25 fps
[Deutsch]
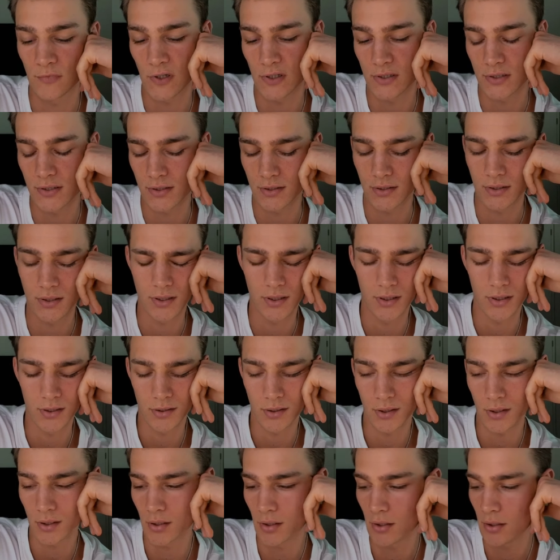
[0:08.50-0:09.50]
Was
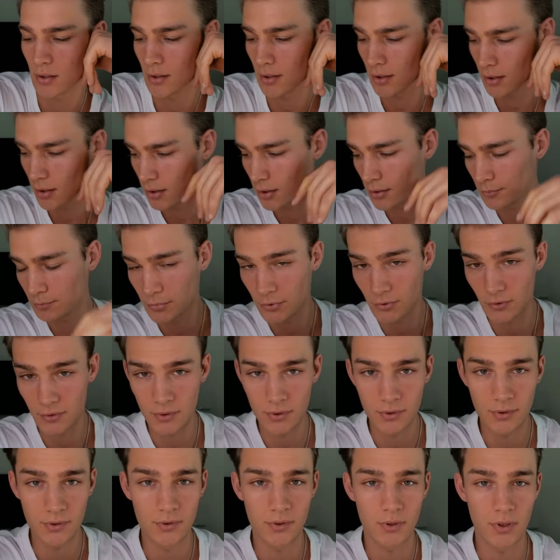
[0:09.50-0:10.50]
geht ab?
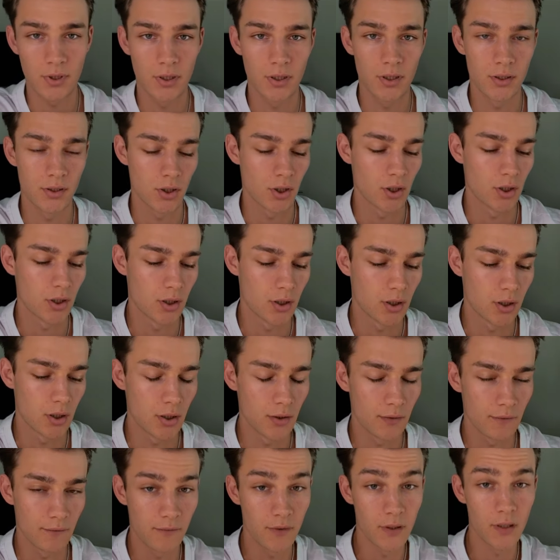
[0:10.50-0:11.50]
Was geht
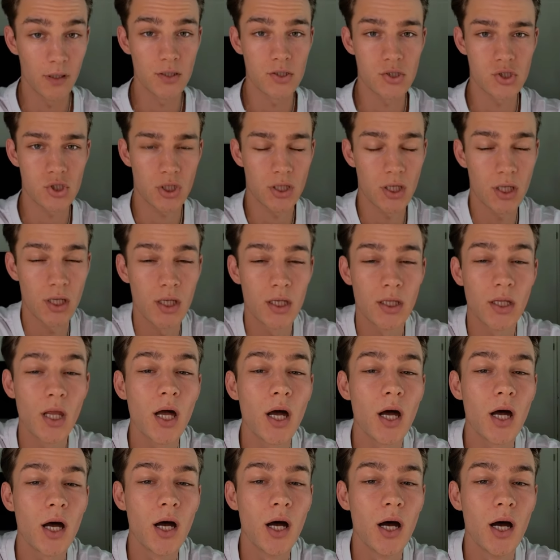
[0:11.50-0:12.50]
ab? Was geht
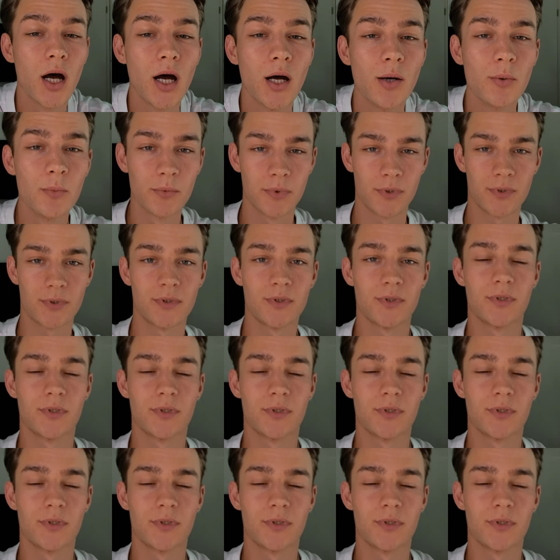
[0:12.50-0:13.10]
ab?